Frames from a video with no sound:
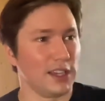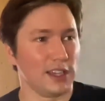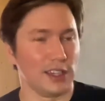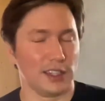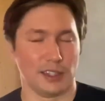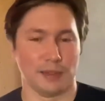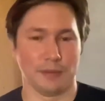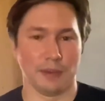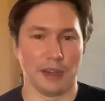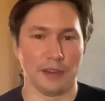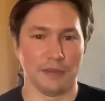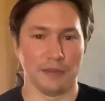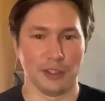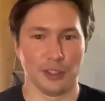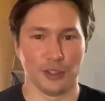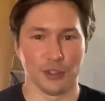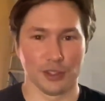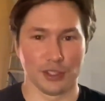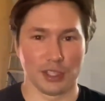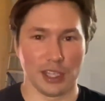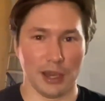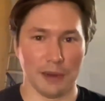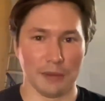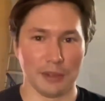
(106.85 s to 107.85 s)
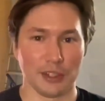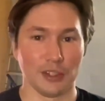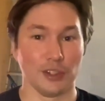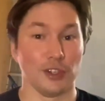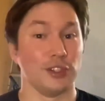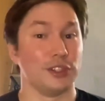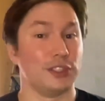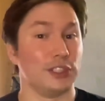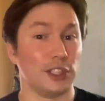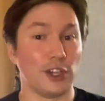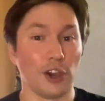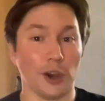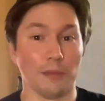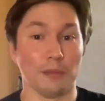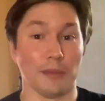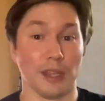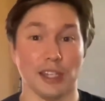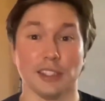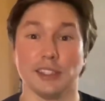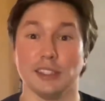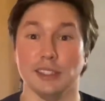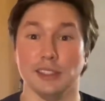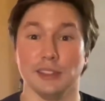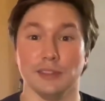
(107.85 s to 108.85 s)
Zwei Videos habe ich noch, die kommen
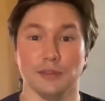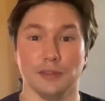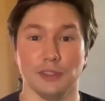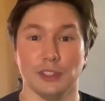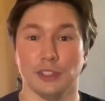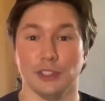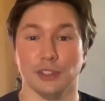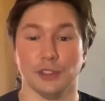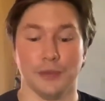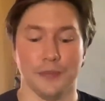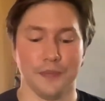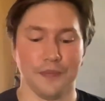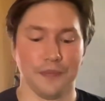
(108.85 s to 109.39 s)
nach diesem Video.